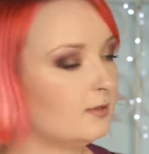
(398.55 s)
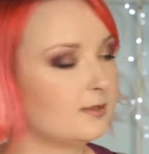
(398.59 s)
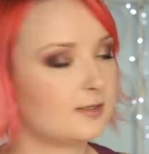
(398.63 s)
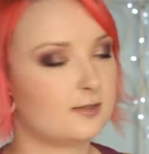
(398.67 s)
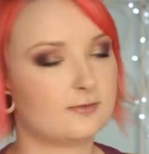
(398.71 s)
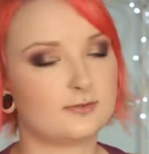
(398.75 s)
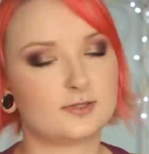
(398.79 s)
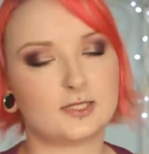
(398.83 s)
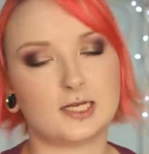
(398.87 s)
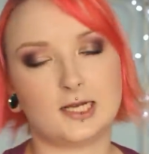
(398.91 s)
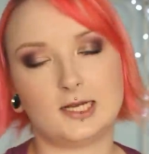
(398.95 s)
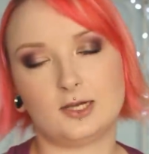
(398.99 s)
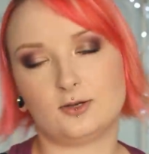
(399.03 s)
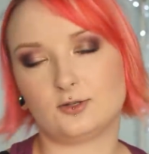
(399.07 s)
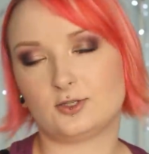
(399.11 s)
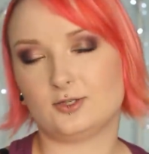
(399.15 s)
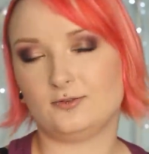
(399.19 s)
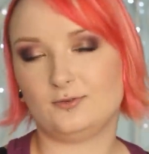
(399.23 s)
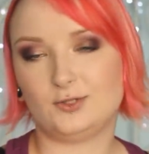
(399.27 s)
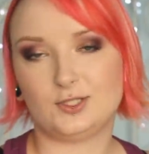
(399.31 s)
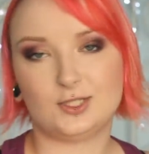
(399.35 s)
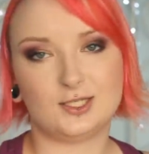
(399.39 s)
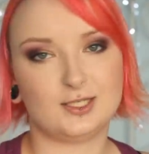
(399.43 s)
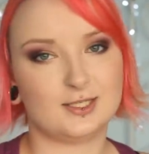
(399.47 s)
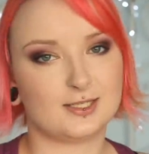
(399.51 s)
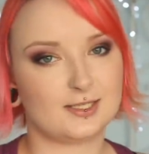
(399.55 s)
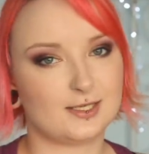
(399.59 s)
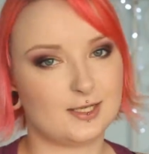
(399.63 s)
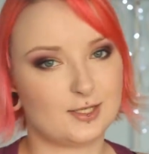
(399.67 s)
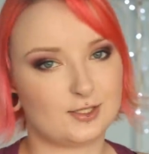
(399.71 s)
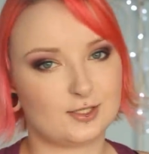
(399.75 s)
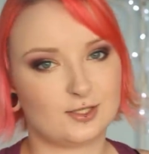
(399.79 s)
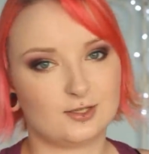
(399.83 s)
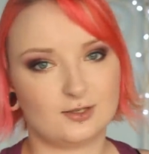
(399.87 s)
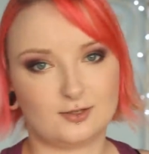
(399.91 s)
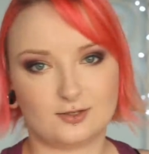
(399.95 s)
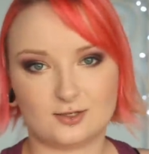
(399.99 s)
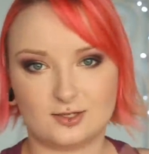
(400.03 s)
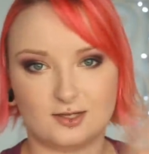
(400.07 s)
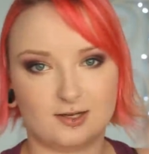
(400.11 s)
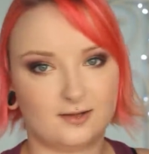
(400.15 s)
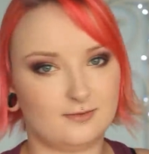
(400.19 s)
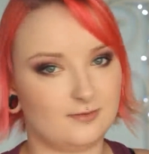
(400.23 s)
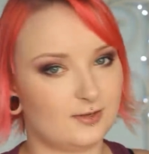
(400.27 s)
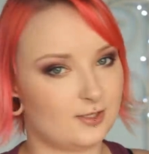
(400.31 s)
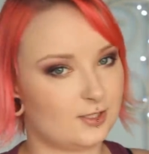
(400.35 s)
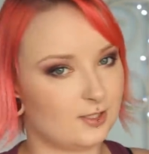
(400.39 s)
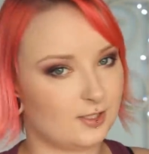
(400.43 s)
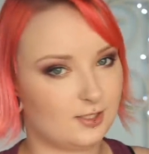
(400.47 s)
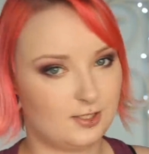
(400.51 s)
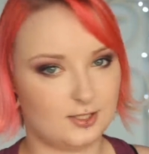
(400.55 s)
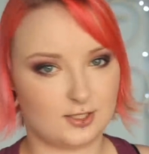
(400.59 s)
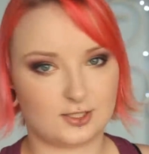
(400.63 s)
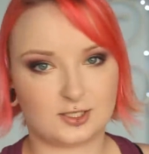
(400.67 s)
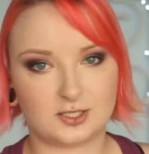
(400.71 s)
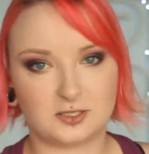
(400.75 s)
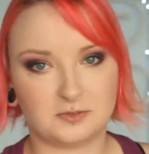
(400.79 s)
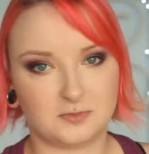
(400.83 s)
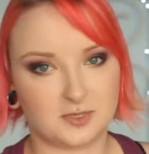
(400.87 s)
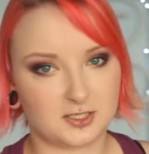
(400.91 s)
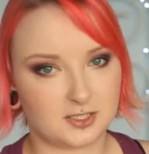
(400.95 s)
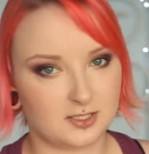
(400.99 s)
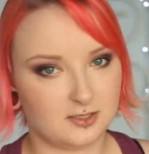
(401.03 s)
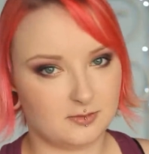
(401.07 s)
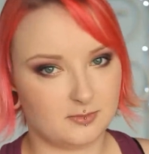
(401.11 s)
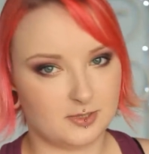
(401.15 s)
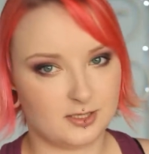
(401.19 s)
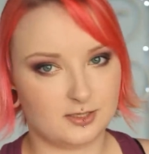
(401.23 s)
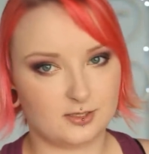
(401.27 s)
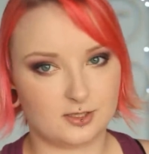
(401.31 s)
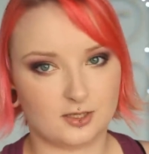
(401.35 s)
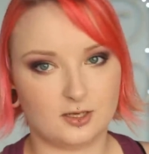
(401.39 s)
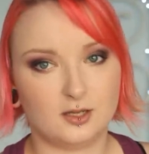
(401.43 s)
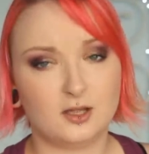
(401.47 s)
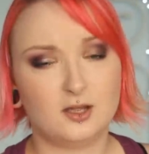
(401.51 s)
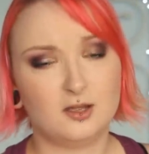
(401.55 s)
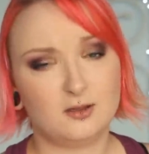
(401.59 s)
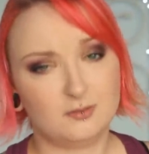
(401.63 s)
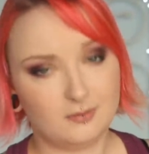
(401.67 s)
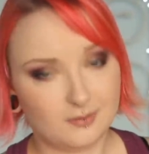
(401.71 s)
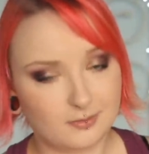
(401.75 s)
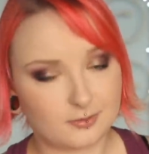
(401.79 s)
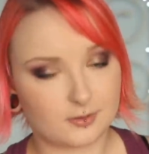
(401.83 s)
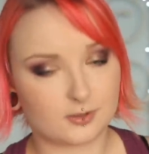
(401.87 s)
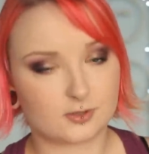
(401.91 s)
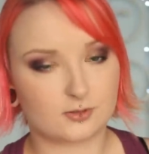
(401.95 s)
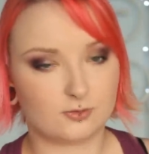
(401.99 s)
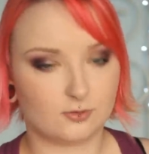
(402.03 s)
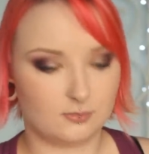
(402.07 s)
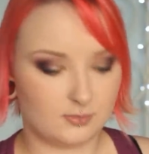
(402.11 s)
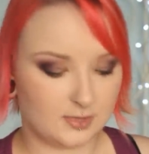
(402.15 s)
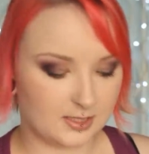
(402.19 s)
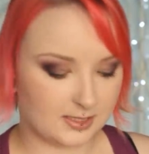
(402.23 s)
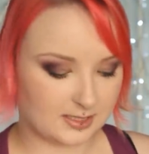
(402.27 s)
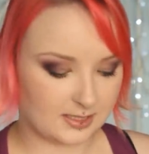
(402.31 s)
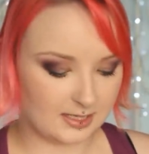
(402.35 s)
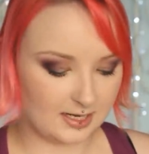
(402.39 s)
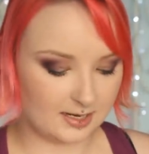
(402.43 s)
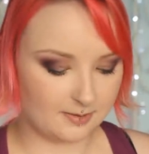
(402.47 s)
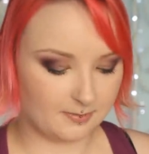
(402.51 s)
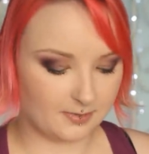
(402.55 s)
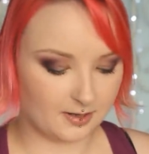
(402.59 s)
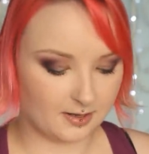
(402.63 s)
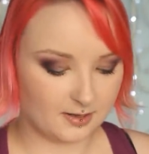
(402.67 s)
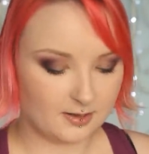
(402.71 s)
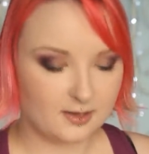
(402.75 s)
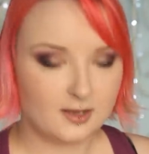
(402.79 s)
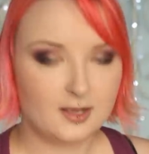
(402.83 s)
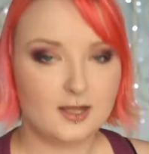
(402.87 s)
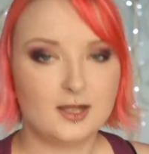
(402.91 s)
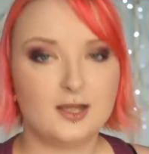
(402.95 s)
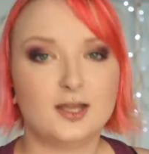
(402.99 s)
co wcale oczywiście nie znaczy, że na waszych się trzymać nie będzie. Po prostu u mnie sklapa.